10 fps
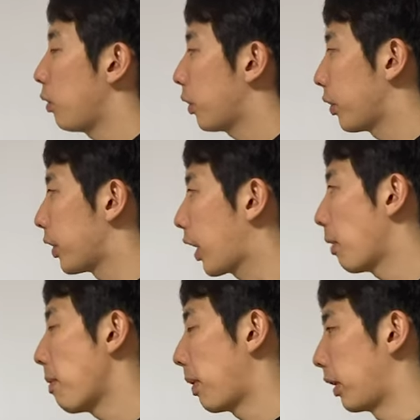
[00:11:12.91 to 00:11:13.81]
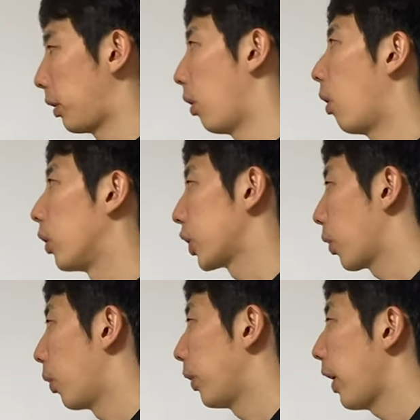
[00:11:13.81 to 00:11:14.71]
n-1 回目までの思
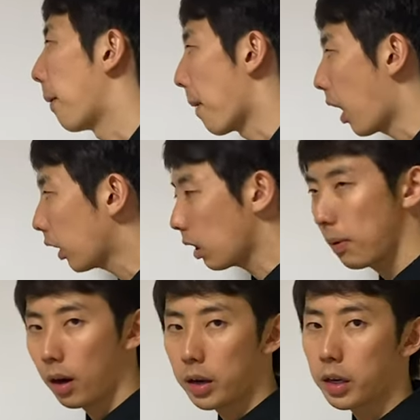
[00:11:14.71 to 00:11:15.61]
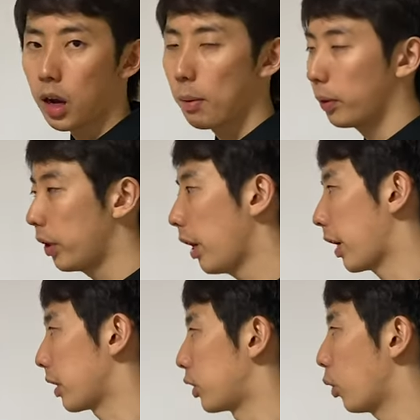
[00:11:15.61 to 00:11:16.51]
考で赤玉が1回も出な
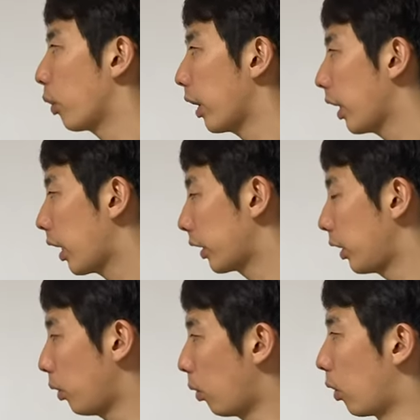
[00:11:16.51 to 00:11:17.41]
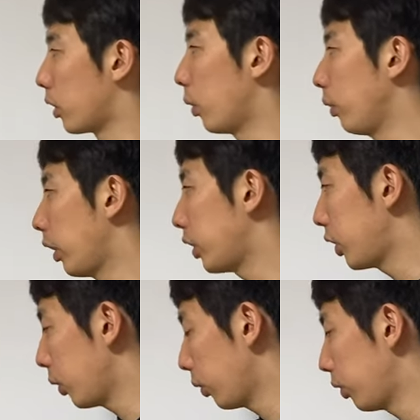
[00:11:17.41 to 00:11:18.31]
い条件下でのいろんな
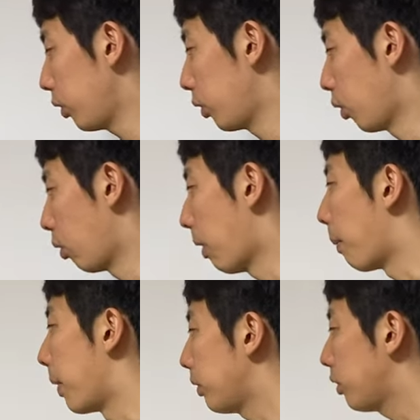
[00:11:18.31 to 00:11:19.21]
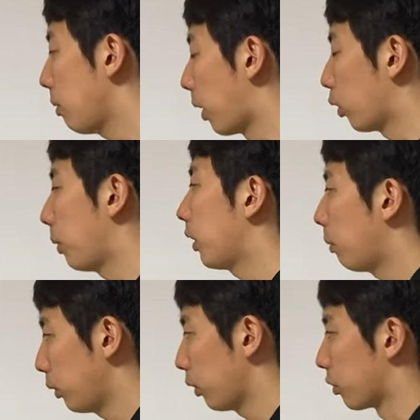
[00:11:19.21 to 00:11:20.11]
事象っていうのをまあベン図でまとめた
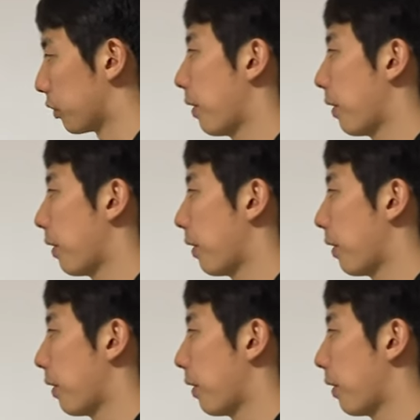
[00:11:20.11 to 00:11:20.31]
ものです